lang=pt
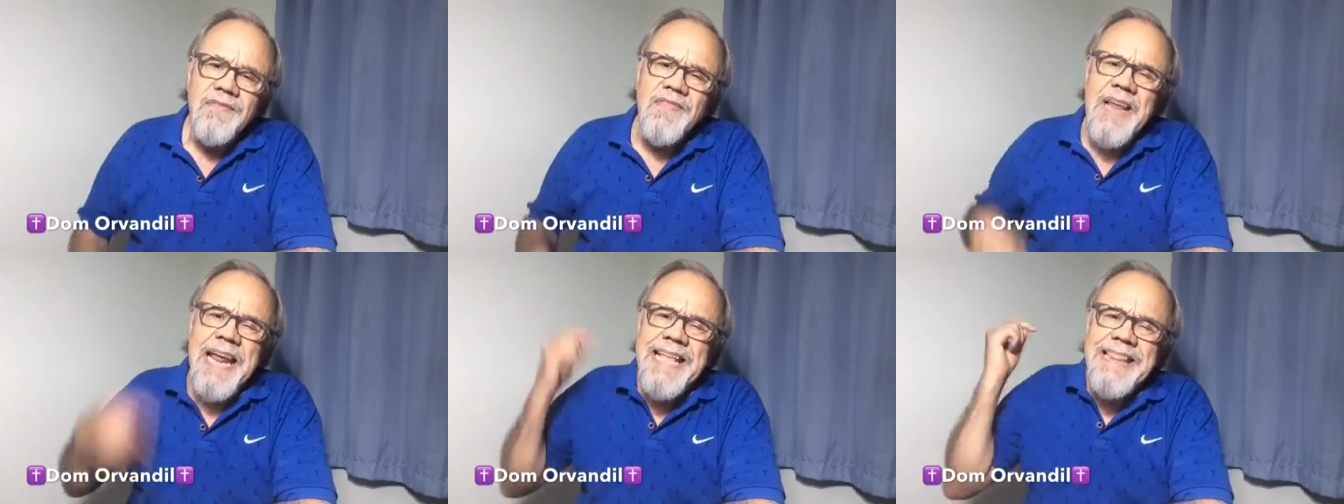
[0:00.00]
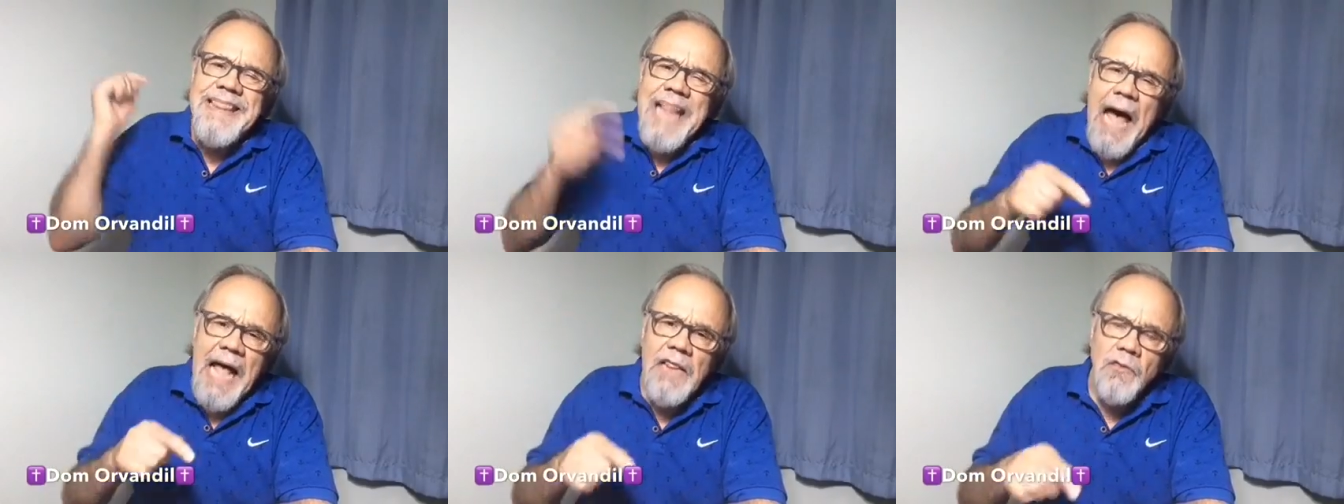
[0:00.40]

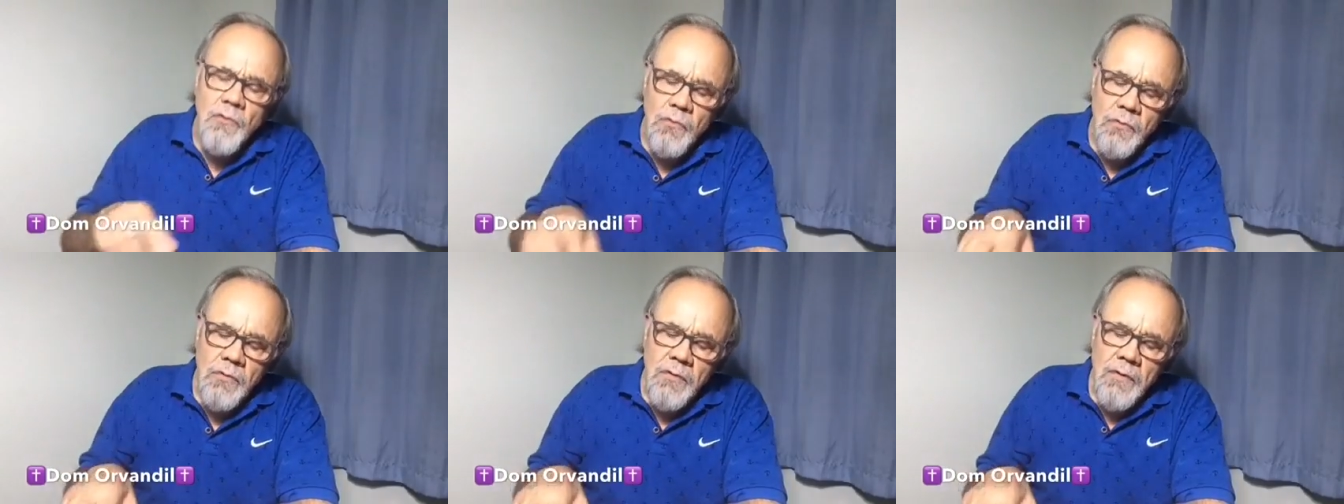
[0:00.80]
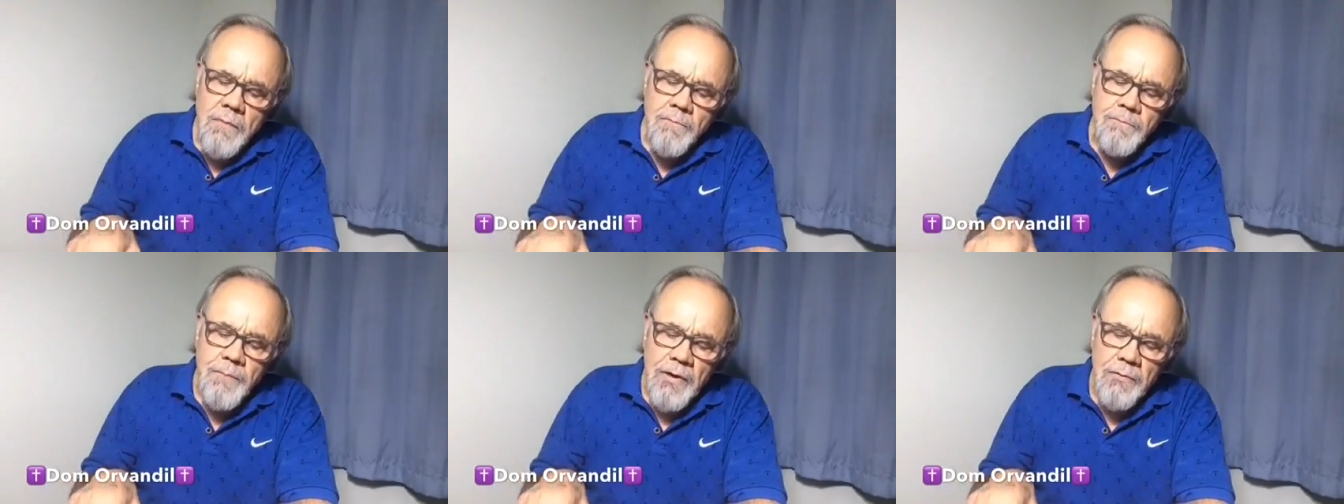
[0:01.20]
treinado
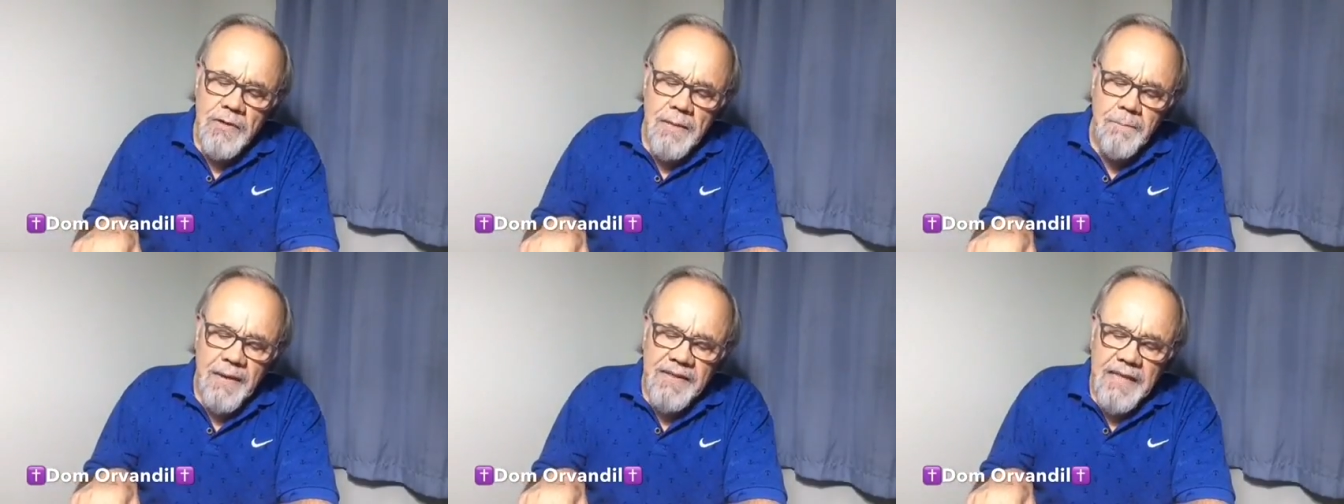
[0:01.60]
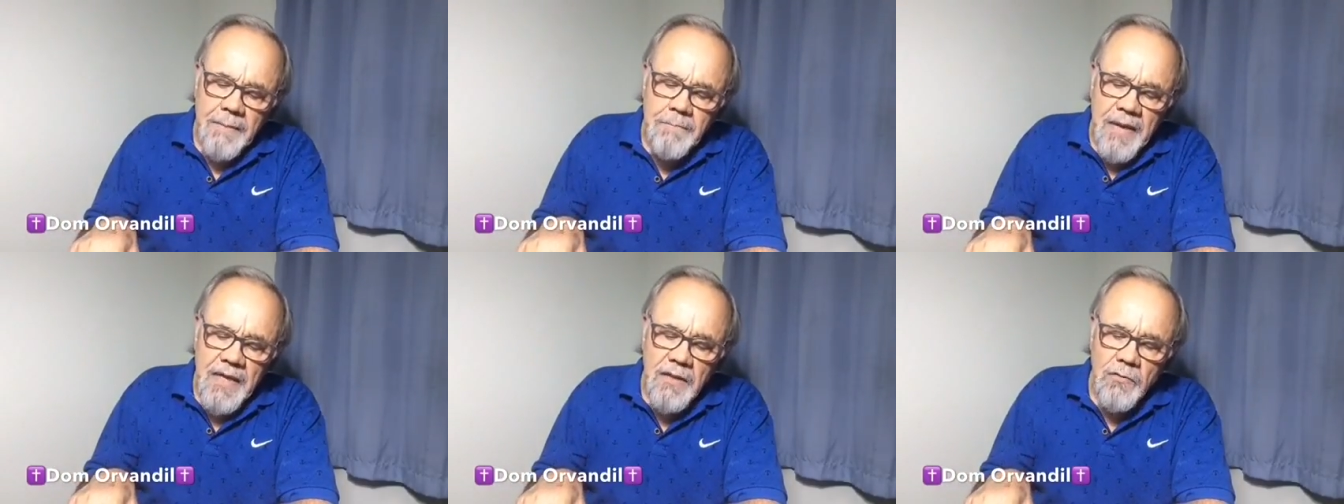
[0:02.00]
pelo
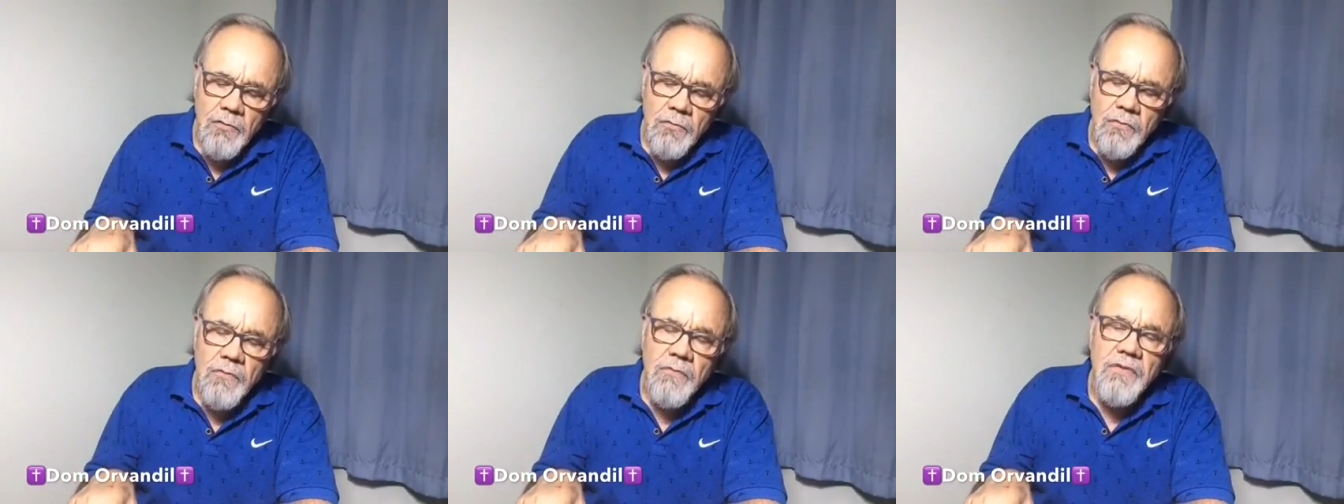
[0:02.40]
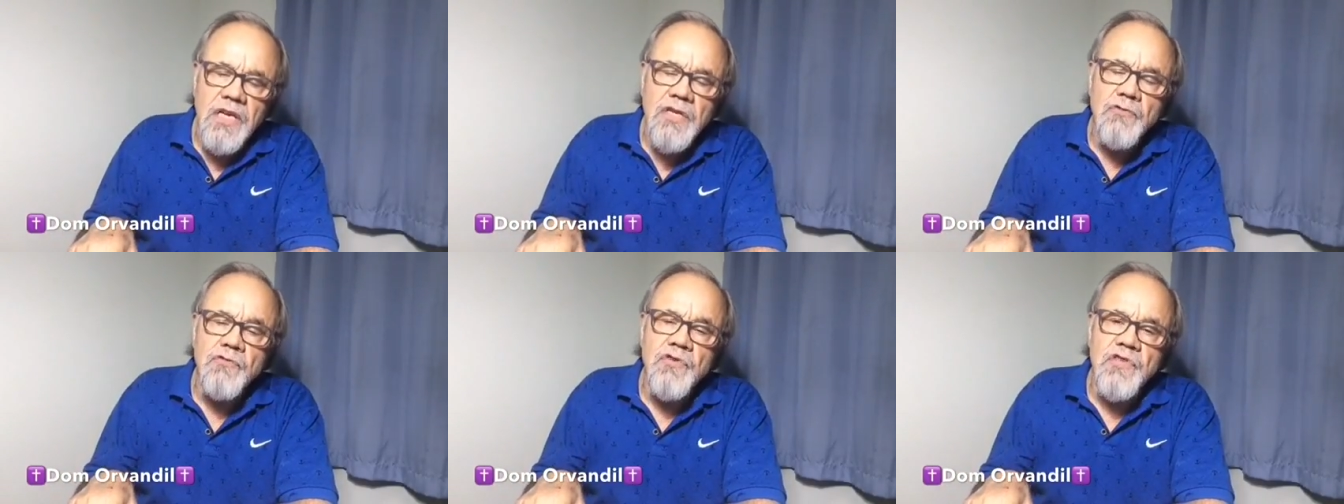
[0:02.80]
Departamento
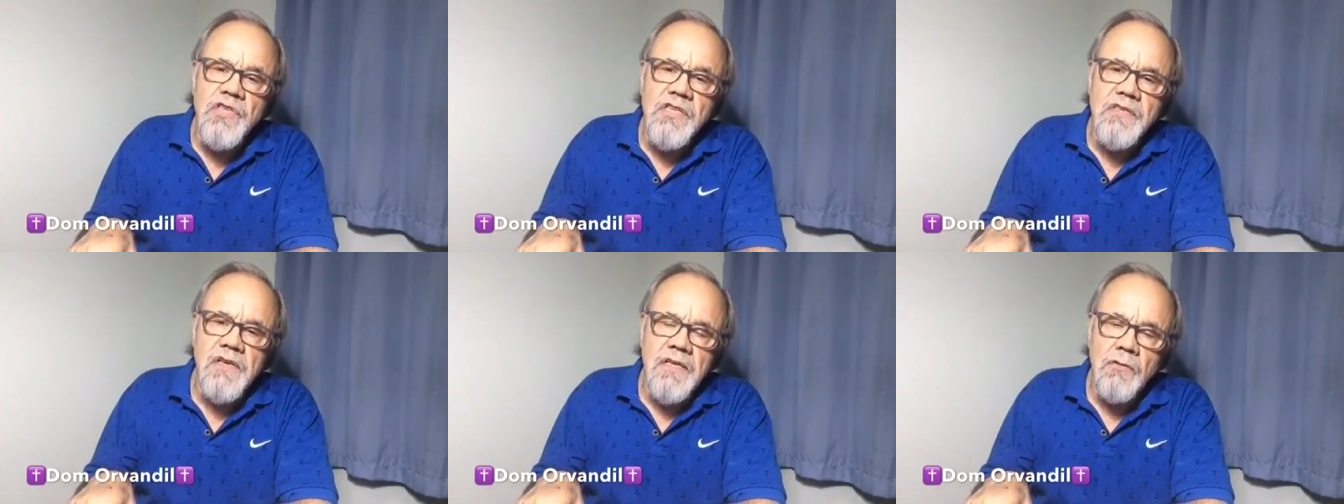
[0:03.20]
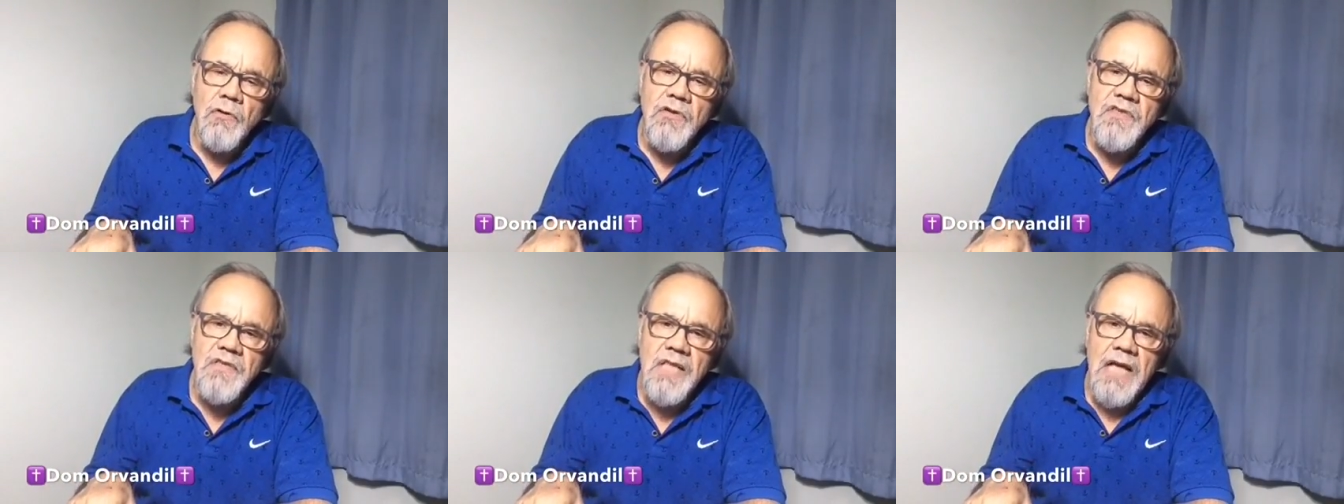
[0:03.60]
de Justiça
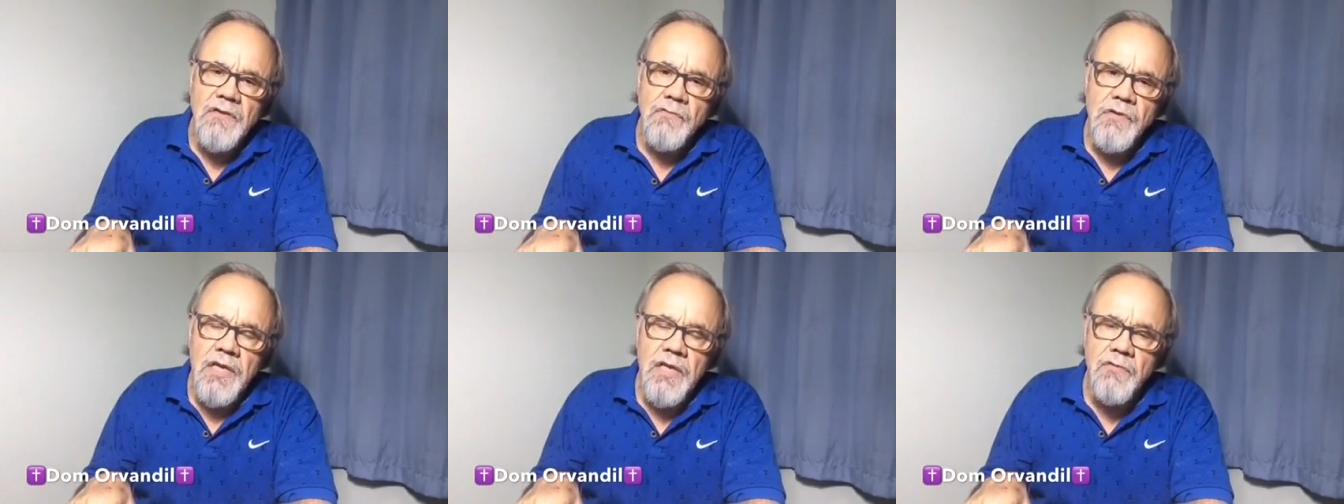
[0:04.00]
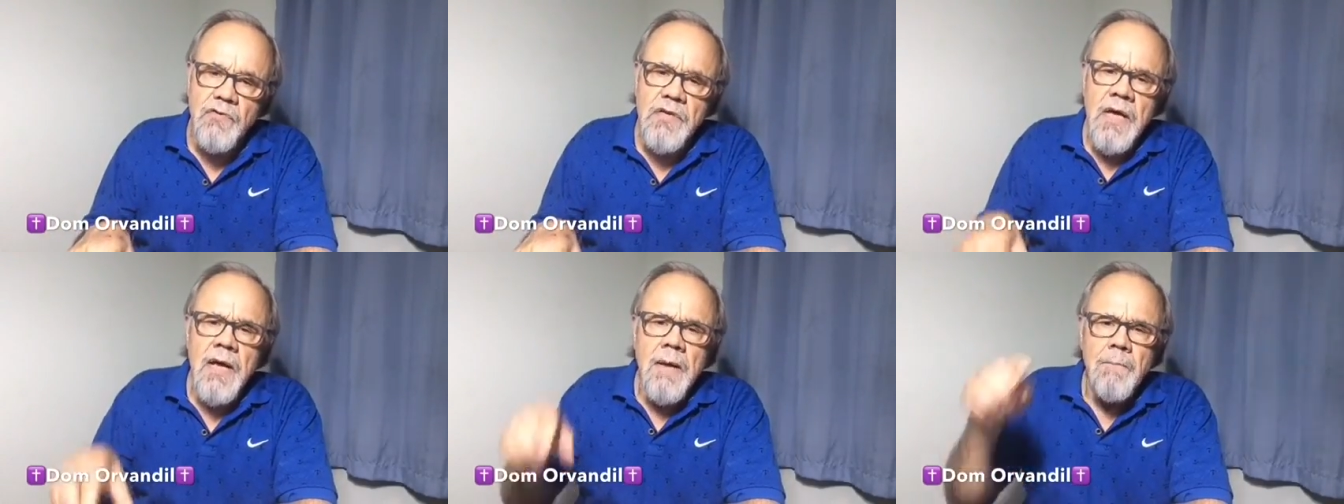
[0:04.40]
dos Estados
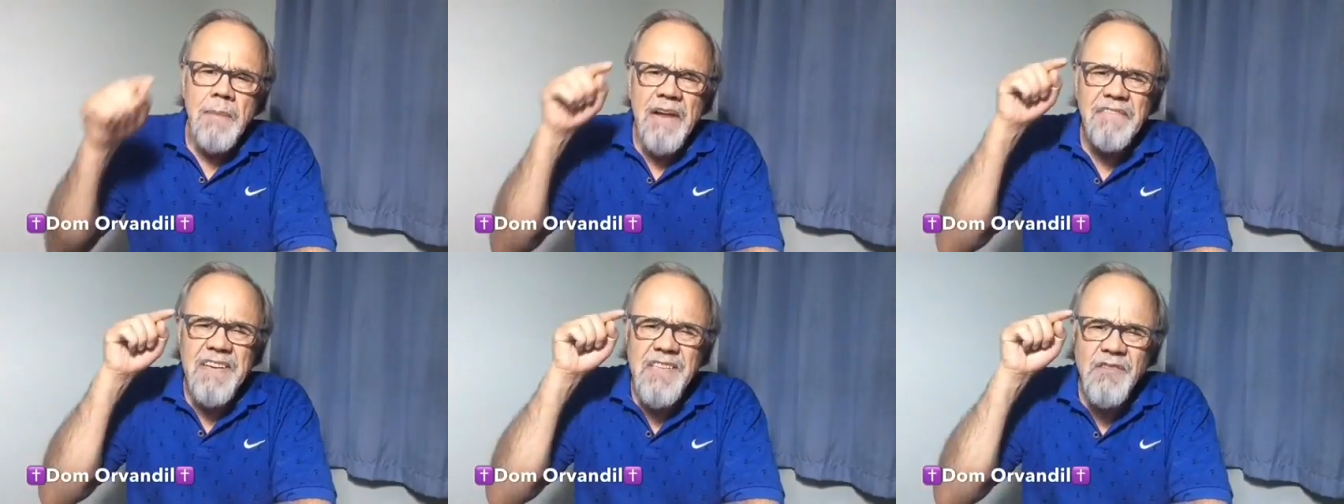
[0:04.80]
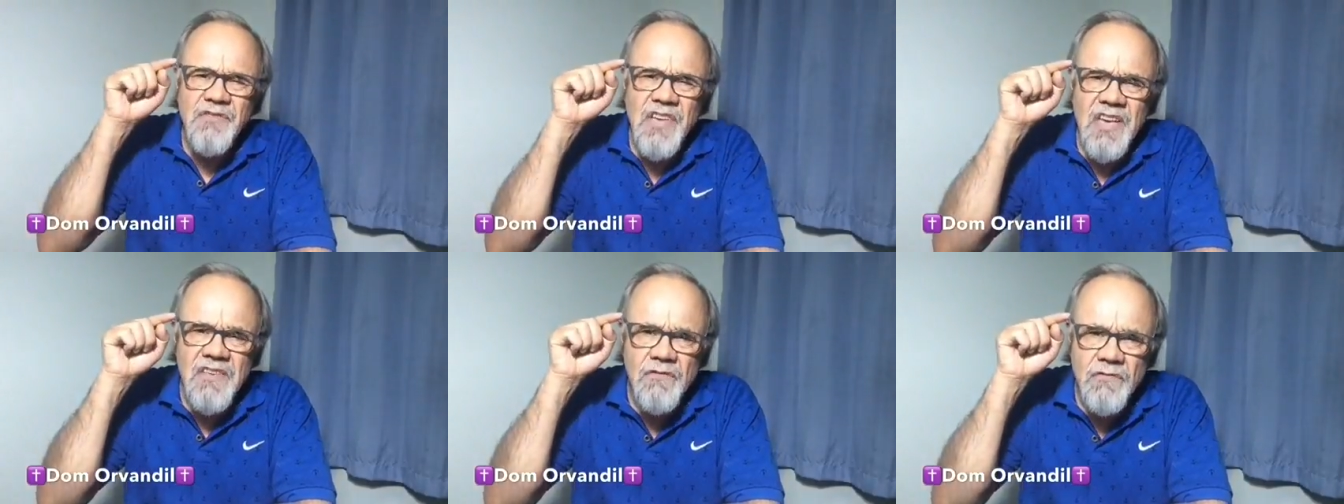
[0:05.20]
Unidos para fazer
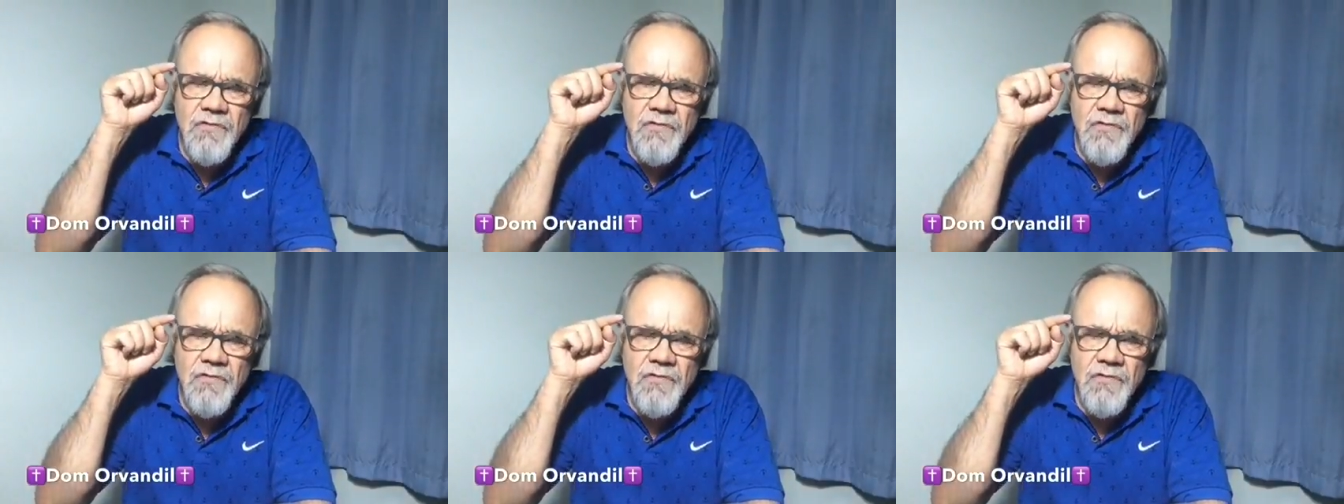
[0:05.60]
o, o,